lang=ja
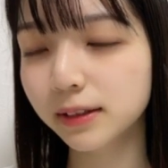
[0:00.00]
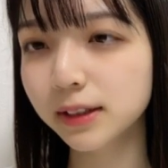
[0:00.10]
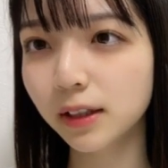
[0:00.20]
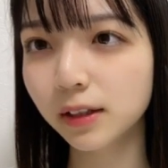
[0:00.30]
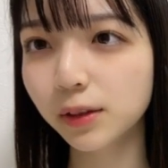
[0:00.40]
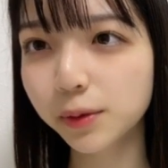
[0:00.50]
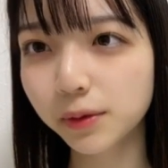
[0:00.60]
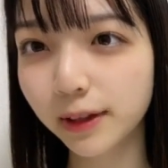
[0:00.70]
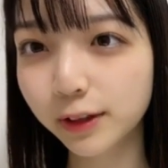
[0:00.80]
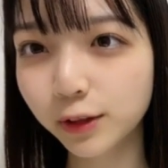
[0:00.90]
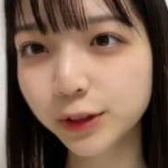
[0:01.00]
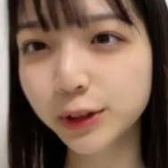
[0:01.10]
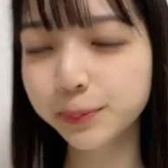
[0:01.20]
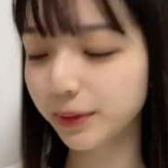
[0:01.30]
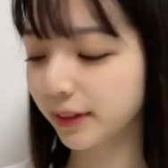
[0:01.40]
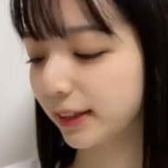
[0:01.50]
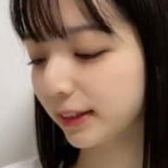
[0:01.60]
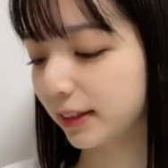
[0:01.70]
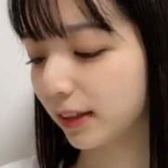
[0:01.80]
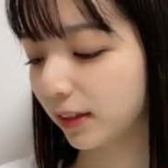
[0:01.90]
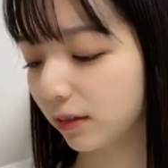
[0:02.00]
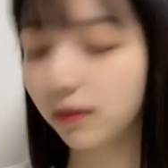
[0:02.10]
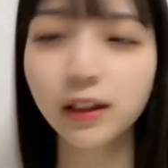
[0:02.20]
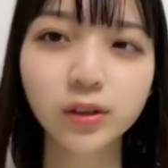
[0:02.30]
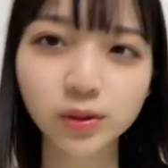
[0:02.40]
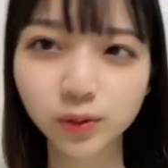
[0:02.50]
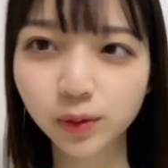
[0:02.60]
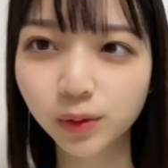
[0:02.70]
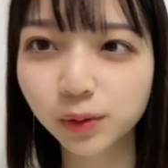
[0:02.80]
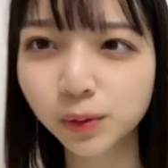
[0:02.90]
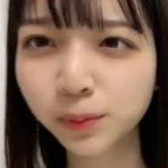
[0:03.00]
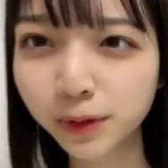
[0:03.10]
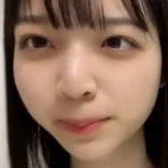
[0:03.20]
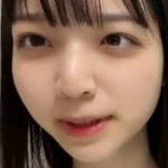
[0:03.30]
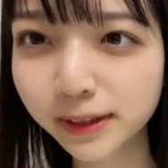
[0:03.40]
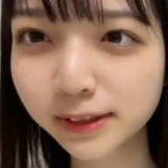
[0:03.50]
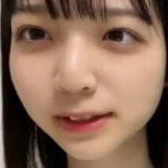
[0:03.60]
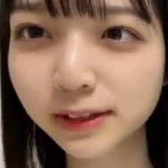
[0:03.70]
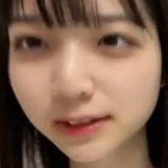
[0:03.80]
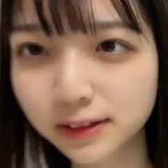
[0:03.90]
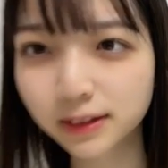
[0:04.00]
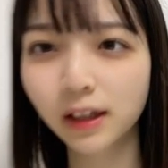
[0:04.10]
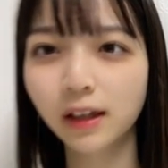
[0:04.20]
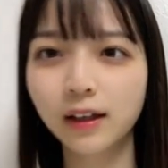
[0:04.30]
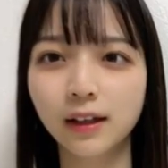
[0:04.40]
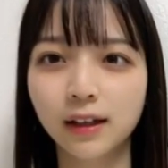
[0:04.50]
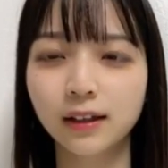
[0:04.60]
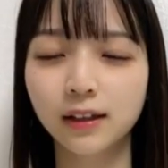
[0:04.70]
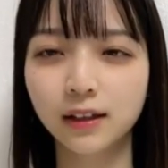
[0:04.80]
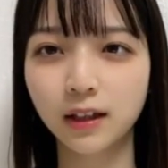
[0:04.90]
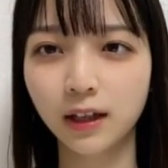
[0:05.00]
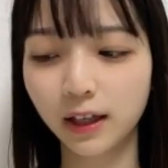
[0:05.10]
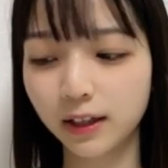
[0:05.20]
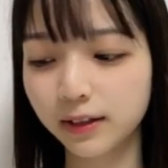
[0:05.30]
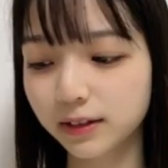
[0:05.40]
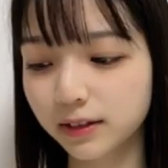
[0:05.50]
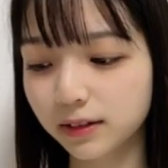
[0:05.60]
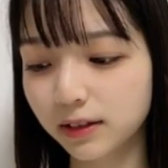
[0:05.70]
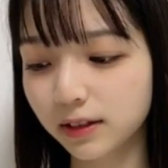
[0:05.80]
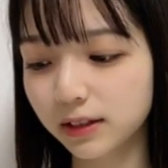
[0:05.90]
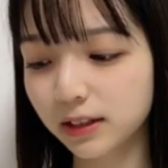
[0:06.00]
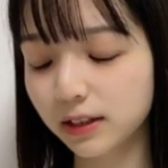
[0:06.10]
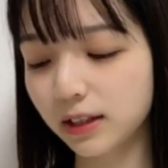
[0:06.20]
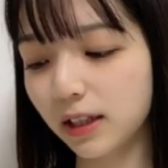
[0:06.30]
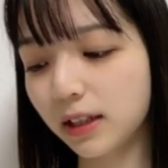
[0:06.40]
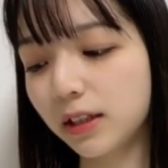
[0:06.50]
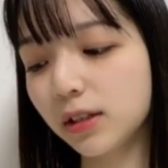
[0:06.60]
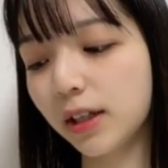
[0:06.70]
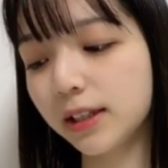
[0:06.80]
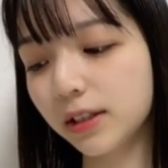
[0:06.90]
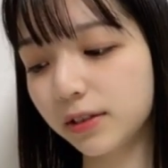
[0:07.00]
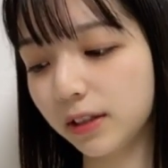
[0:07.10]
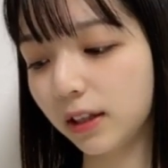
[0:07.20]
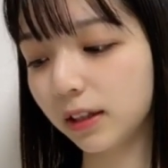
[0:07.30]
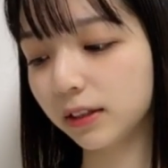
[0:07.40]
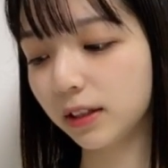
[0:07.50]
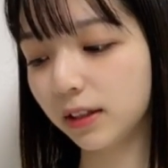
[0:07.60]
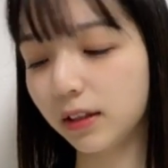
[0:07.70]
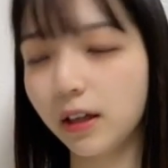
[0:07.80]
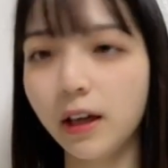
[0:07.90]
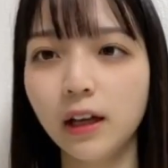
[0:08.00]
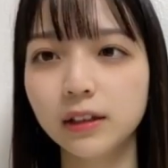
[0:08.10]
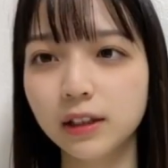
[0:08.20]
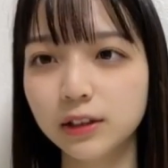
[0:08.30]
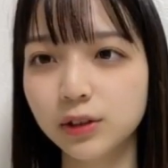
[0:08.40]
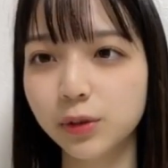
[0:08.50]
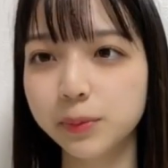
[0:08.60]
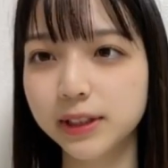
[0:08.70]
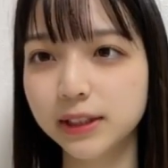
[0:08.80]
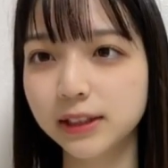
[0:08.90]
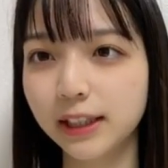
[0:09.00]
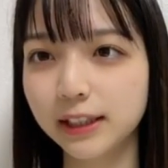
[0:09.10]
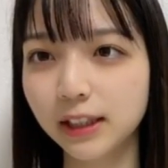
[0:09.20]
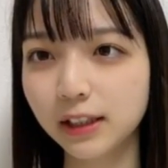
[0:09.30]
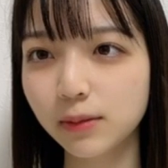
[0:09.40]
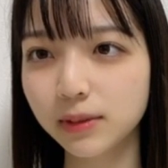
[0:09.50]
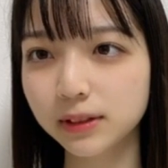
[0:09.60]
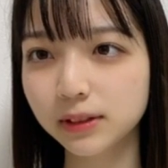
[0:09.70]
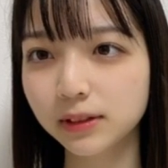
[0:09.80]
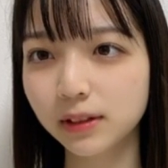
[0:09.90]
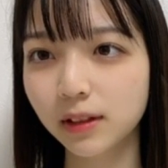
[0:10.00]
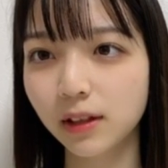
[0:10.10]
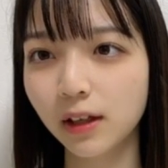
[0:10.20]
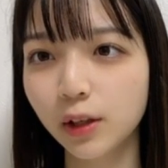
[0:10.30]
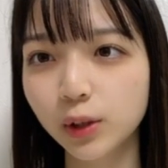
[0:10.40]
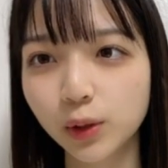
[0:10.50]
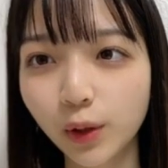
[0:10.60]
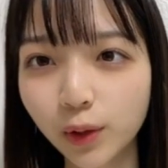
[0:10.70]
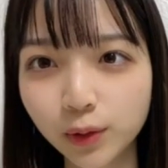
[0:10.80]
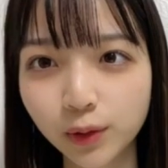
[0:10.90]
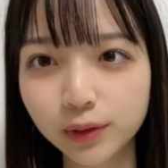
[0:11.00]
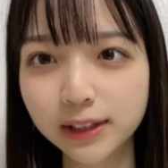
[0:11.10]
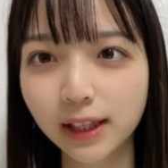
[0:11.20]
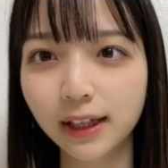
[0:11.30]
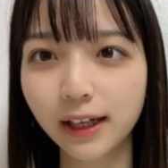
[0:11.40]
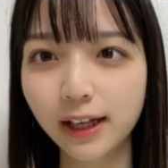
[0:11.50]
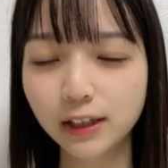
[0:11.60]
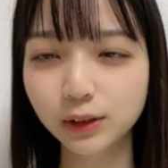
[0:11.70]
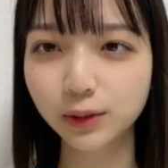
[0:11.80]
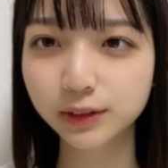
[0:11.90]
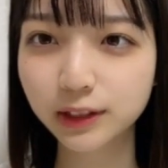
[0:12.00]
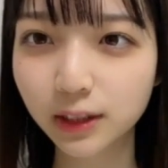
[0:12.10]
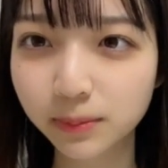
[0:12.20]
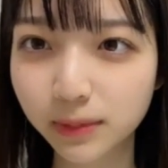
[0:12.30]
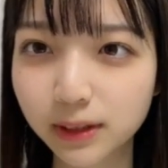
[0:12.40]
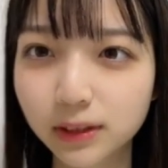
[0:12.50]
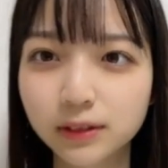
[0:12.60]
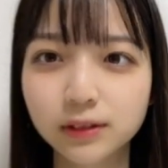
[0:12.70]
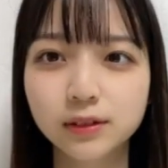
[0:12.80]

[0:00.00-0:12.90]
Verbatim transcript: じゃあ今日は40分になったら終わろうと思いますはいで38分になったら誕生日もさせていただきますゆうのよさんありがとうございます